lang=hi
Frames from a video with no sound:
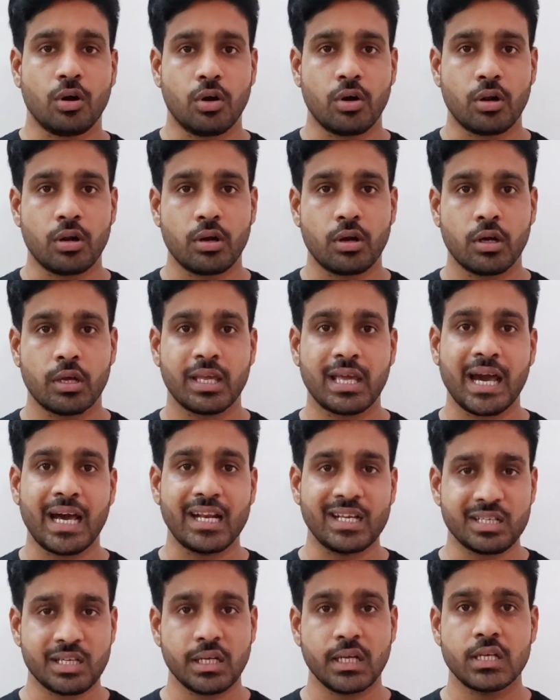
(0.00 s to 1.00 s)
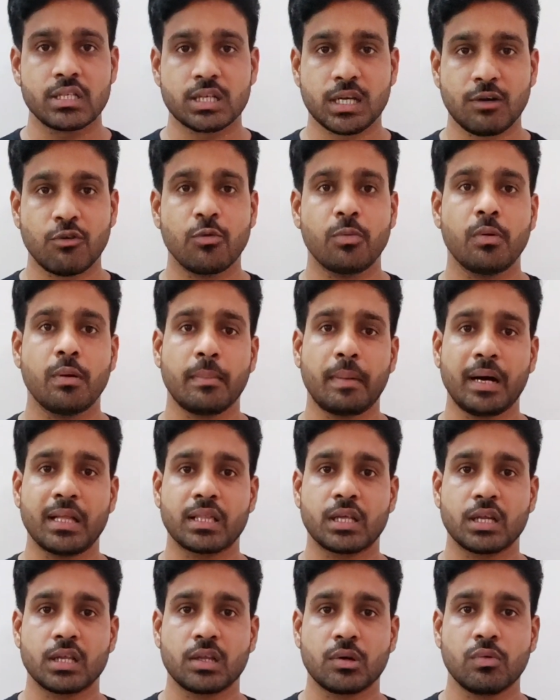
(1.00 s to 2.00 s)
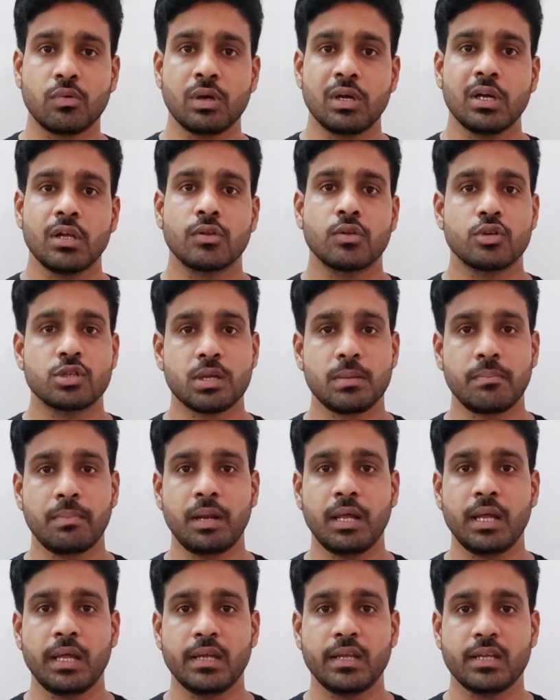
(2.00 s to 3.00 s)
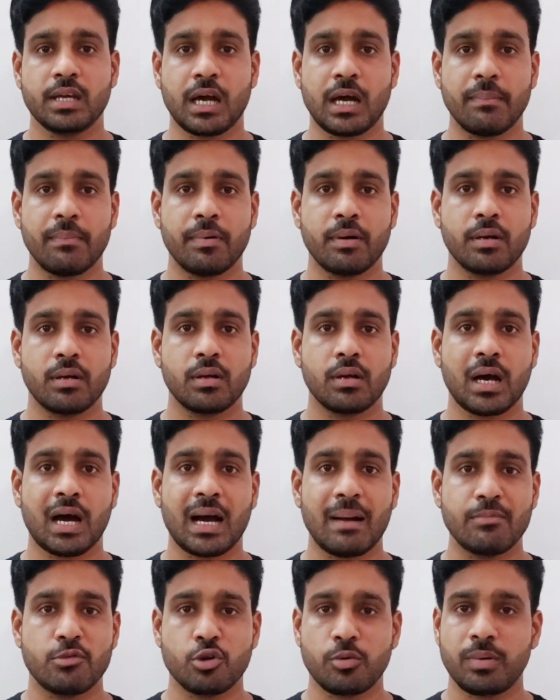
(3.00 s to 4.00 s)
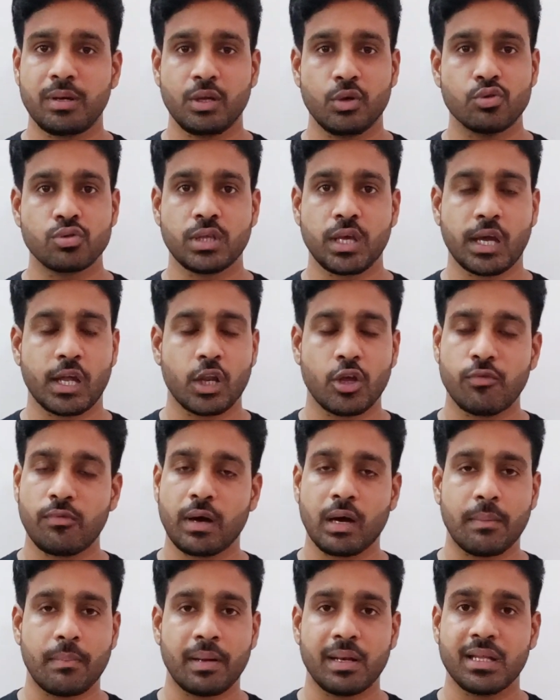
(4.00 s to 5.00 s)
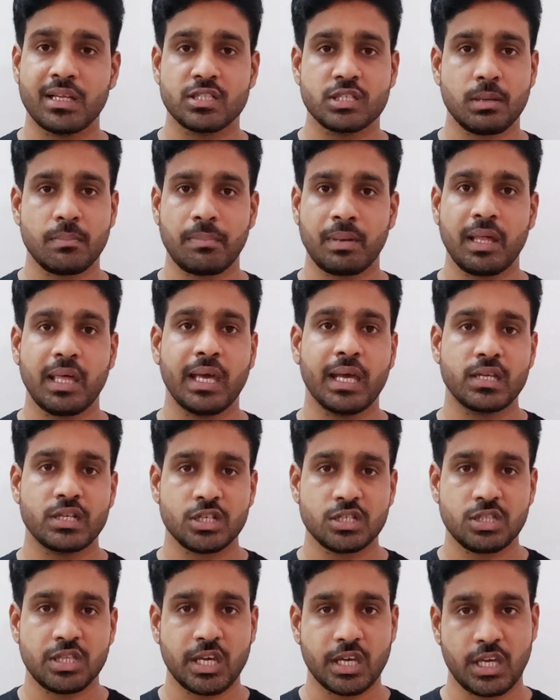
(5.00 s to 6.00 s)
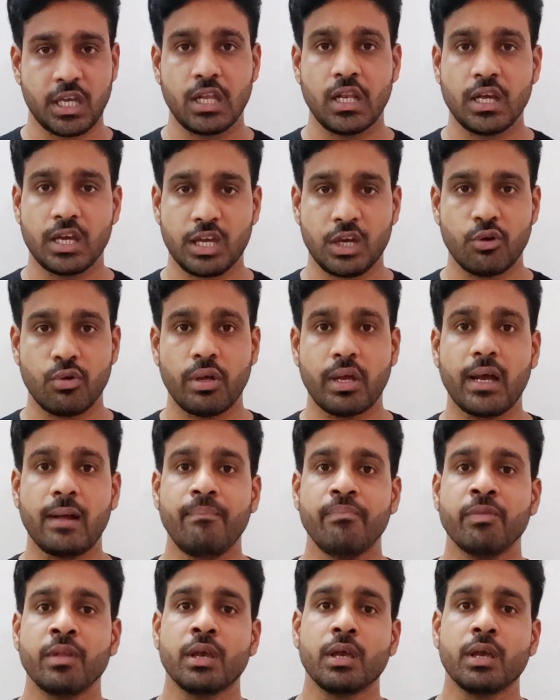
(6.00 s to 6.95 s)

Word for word: और क्या रीज़न है इसका वो भी मैं बात करता हूँ तो सिंपली जहाँ पर आप जो भी न्यूज़ देख रहे हो वहाँ पर सिंपली एक चीज़ देखी लिखी हुई है